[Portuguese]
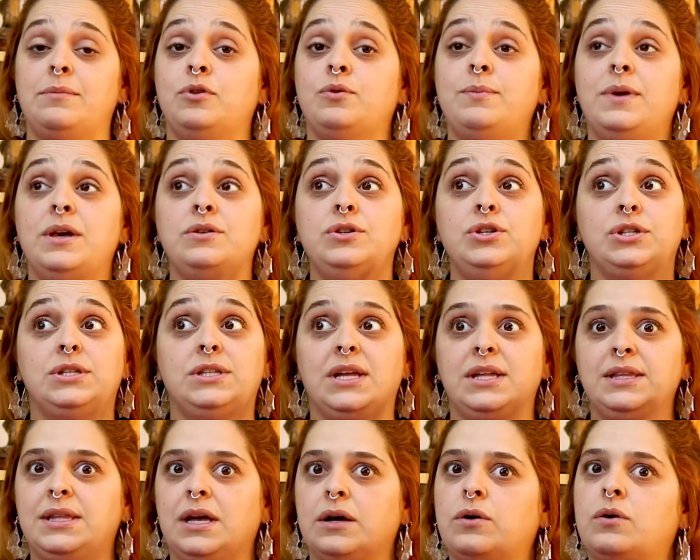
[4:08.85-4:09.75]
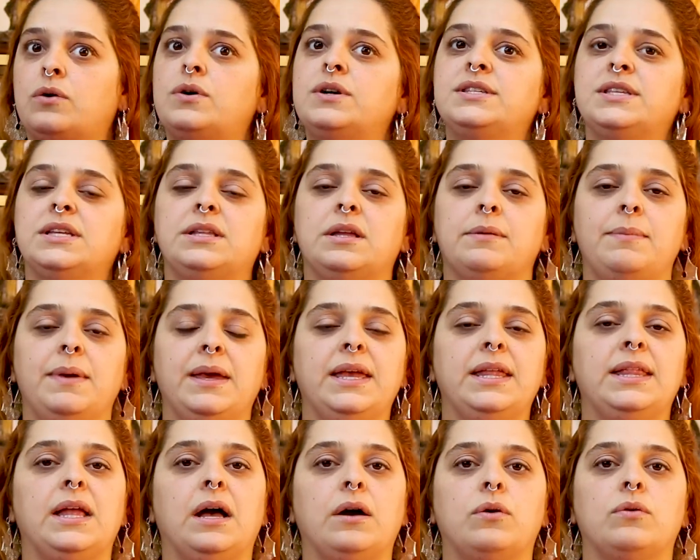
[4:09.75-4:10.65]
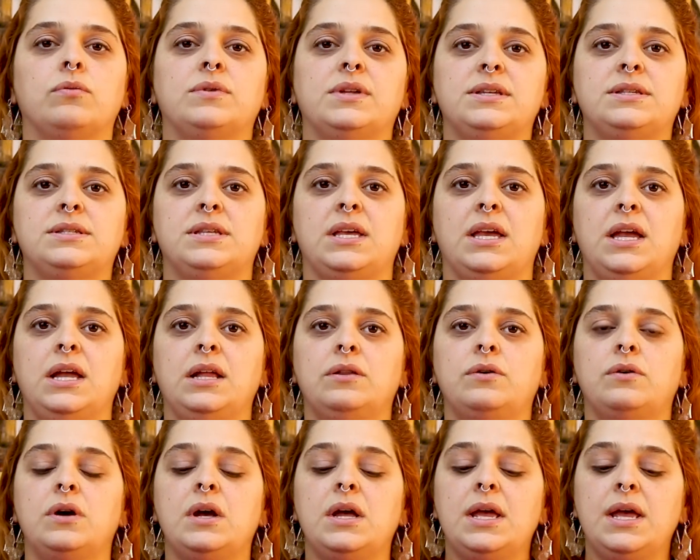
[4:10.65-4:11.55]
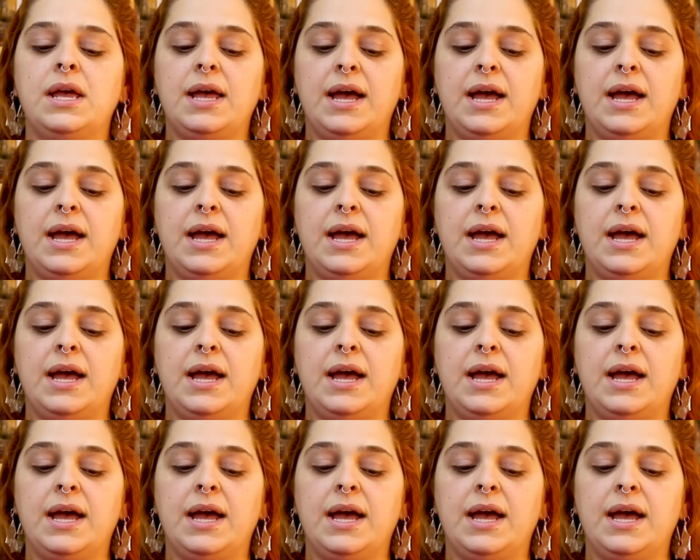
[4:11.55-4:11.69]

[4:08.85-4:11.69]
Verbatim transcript: No meio de tanta coisa também que tá acontecendo.